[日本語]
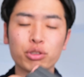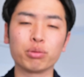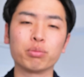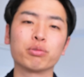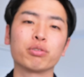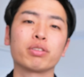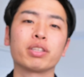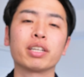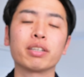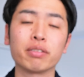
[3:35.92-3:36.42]
という
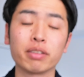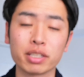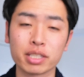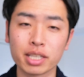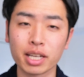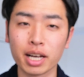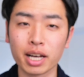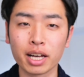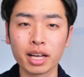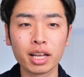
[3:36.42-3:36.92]
ものになるんです
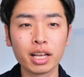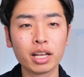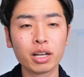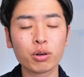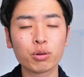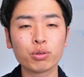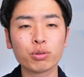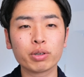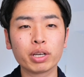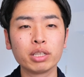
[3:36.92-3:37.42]
が、
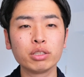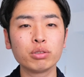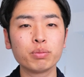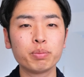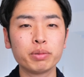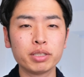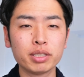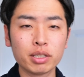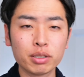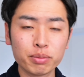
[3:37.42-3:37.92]
この
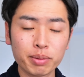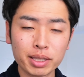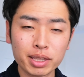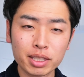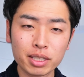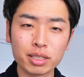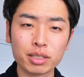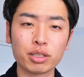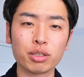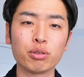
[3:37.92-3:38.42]
NPF
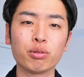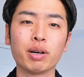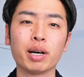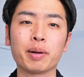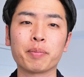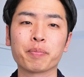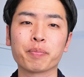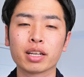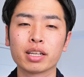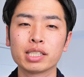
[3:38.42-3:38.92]
バッテリーっていうの
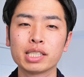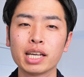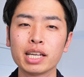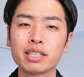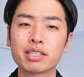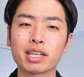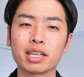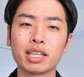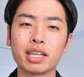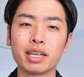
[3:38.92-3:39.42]
は、
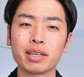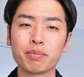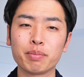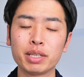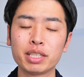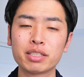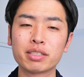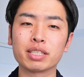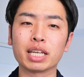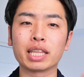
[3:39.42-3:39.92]
サイズがね、
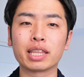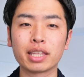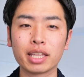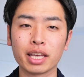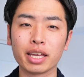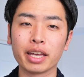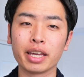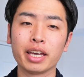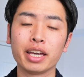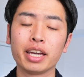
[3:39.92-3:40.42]
3つあっ
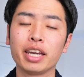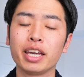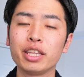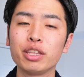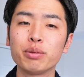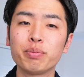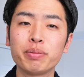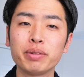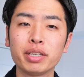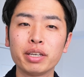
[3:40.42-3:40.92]
て、
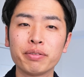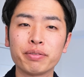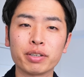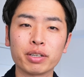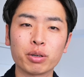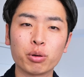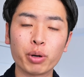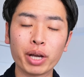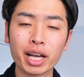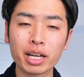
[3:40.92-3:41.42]

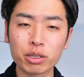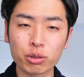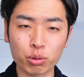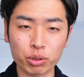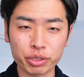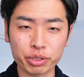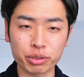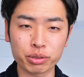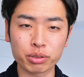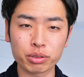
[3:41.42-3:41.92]

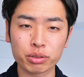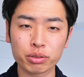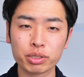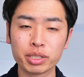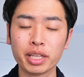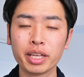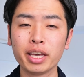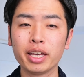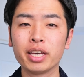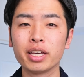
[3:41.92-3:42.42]
NPF550、そし
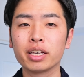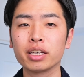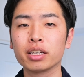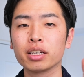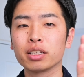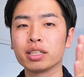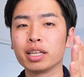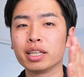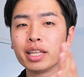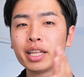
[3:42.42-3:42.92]
て
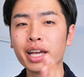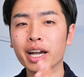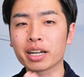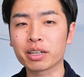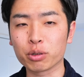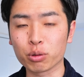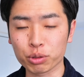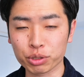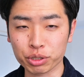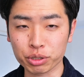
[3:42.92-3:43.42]

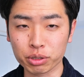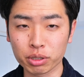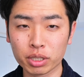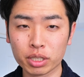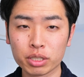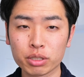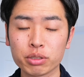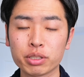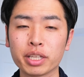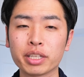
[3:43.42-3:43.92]
750、
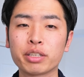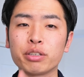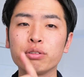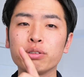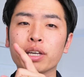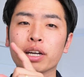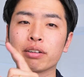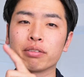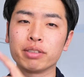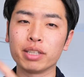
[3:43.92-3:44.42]
そして
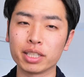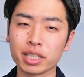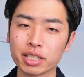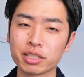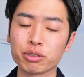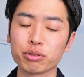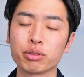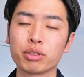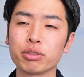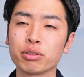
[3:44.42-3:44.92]

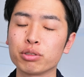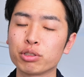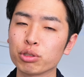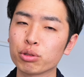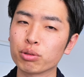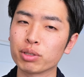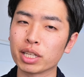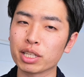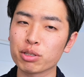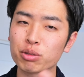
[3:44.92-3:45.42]
970っていうちょっ
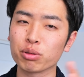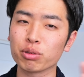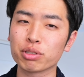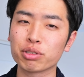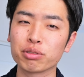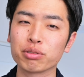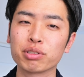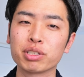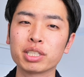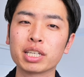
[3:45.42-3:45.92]
と謎の
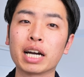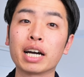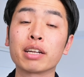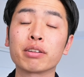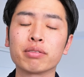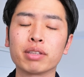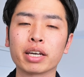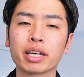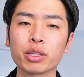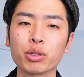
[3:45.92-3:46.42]
数字があ
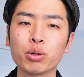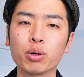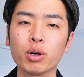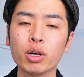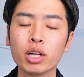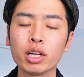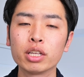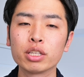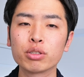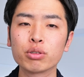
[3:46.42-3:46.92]
るんだけど、
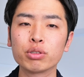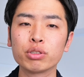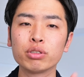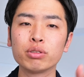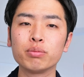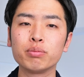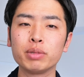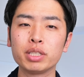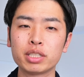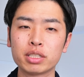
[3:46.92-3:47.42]
そうい
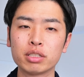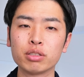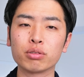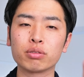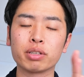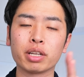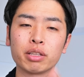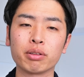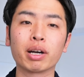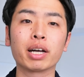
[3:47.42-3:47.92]
う3つの
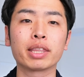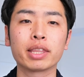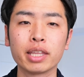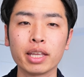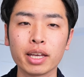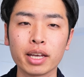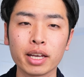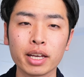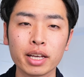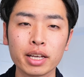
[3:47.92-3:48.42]
グレードがあっ
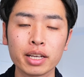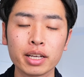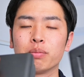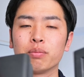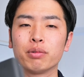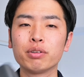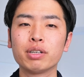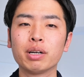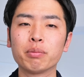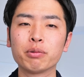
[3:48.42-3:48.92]
て、
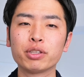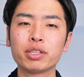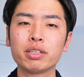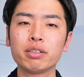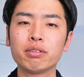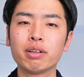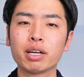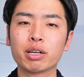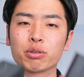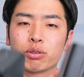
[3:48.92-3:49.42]
僕が持ってい
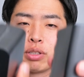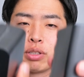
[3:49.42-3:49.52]
るのはこ